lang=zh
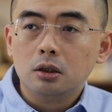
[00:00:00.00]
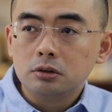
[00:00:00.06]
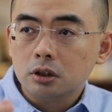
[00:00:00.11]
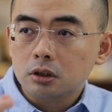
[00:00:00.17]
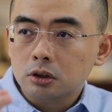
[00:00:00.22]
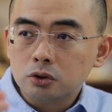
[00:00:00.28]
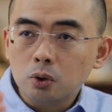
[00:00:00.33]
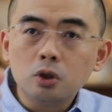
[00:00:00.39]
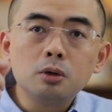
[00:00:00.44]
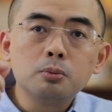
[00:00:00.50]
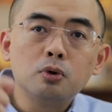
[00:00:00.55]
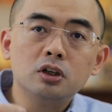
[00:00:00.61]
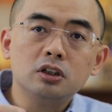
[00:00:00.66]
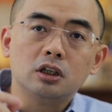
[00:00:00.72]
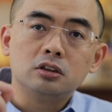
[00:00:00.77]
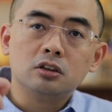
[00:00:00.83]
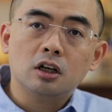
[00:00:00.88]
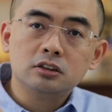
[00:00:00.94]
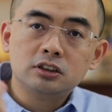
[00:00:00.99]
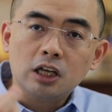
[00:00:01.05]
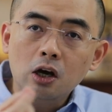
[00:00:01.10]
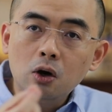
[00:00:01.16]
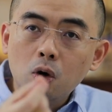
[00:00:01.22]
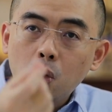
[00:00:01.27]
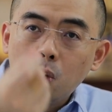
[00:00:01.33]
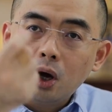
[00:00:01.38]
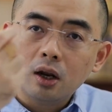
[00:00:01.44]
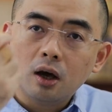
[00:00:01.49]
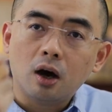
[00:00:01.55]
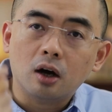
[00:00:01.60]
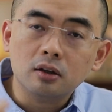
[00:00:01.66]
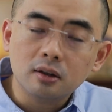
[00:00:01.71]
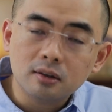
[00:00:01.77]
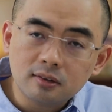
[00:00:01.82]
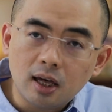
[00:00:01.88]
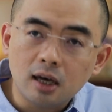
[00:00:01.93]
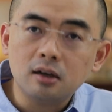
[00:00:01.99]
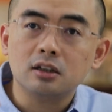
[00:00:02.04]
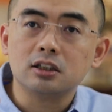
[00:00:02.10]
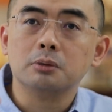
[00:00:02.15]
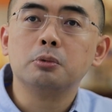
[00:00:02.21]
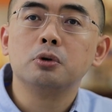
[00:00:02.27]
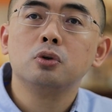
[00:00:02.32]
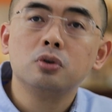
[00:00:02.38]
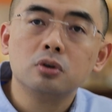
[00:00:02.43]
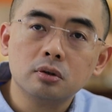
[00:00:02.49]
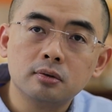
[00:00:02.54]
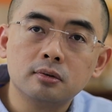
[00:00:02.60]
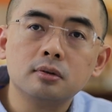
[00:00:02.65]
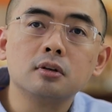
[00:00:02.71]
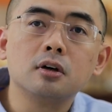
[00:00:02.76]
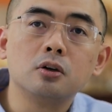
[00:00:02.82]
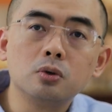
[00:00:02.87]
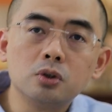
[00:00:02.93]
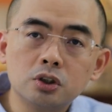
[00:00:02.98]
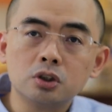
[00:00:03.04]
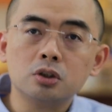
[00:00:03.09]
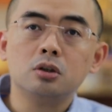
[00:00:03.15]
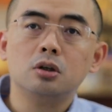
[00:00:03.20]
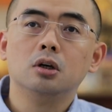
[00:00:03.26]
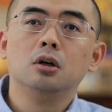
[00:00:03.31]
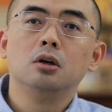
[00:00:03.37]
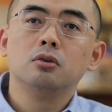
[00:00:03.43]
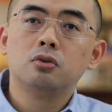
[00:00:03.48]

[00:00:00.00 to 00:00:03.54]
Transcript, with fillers: 这个周立波也是，他前后换了好像三个也不律四个律师，